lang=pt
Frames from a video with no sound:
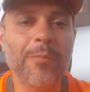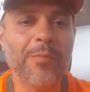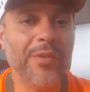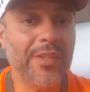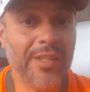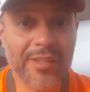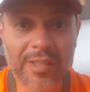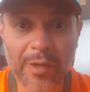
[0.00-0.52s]

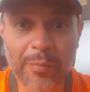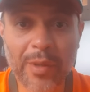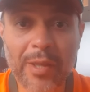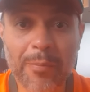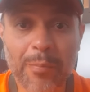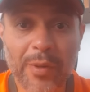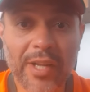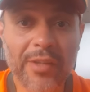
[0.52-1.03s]
que
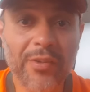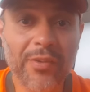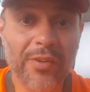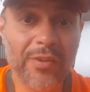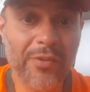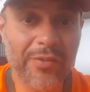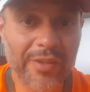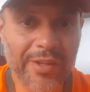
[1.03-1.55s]
também
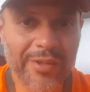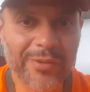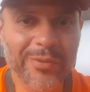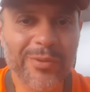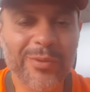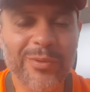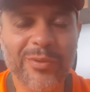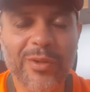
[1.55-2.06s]

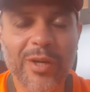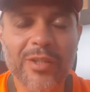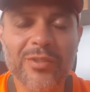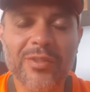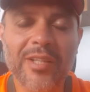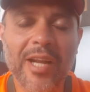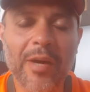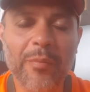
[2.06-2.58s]
prestigiam o
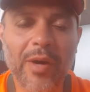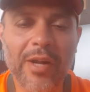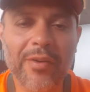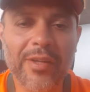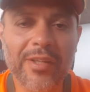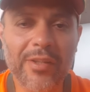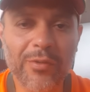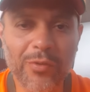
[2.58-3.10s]
nosso trabalho
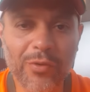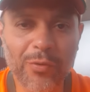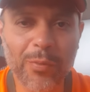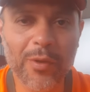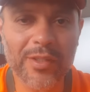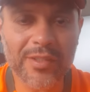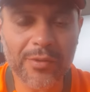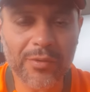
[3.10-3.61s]
aqui no
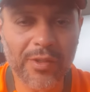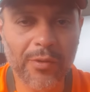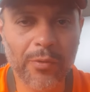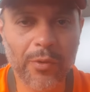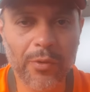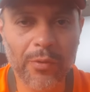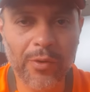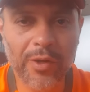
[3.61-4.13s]
Explosão
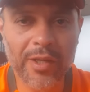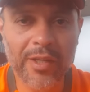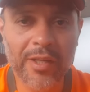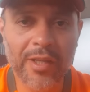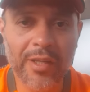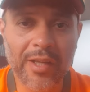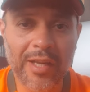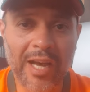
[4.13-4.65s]
Tricolor.
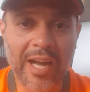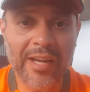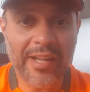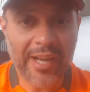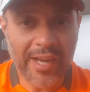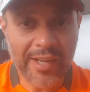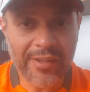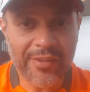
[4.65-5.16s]

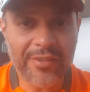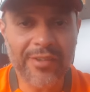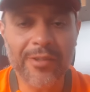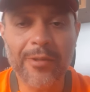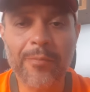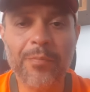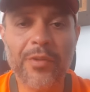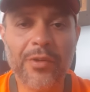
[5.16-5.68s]
Aliás,
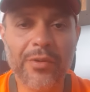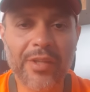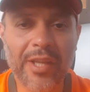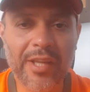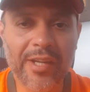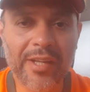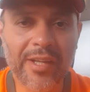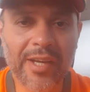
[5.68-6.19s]
eu
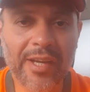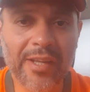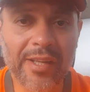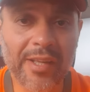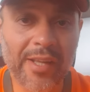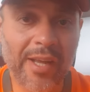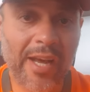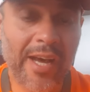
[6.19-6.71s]
queria
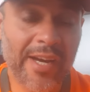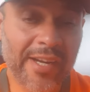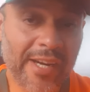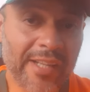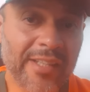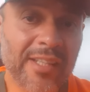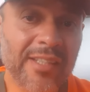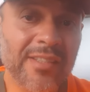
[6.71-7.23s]

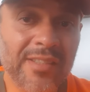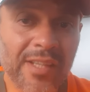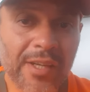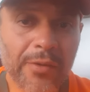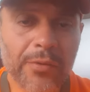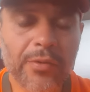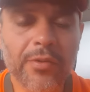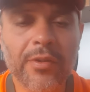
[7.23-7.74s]

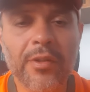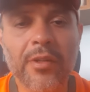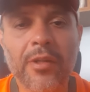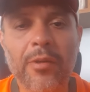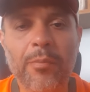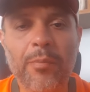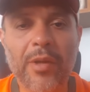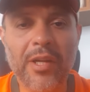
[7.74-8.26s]
agradecê-los
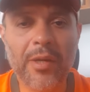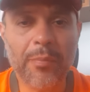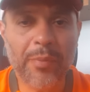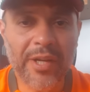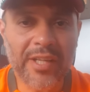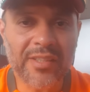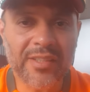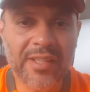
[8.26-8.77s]
pela
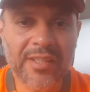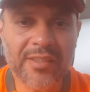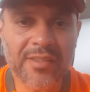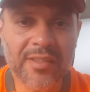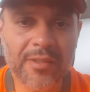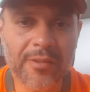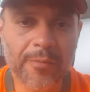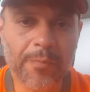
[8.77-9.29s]

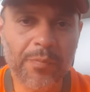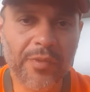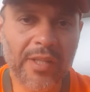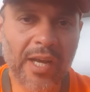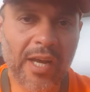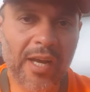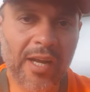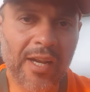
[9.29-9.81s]
presença
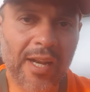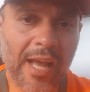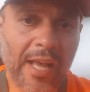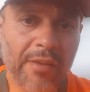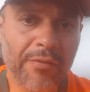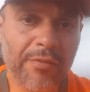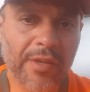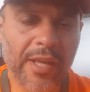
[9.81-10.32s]
na
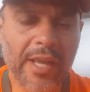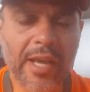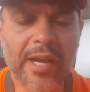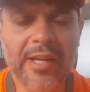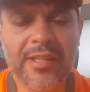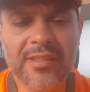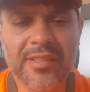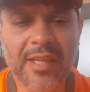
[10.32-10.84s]
live
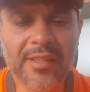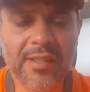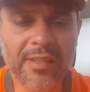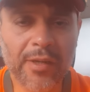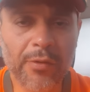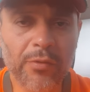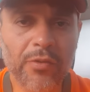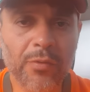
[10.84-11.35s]
realizada
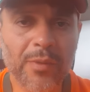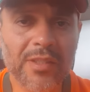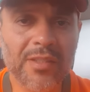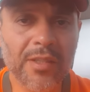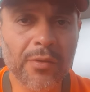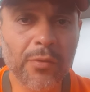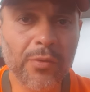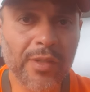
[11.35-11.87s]
na última
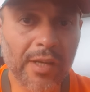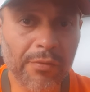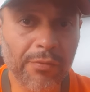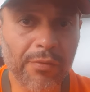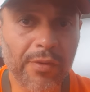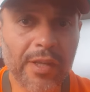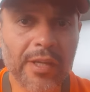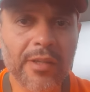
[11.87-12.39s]

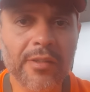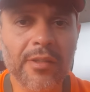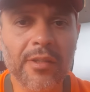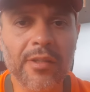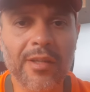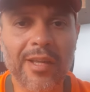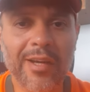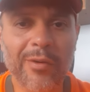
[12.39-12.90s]
segunda-feira,
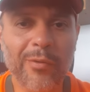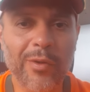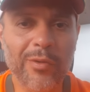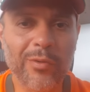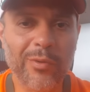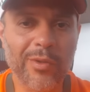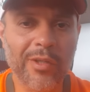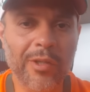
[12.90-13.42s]
né,
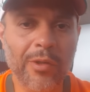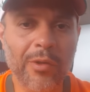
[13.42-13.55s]
quando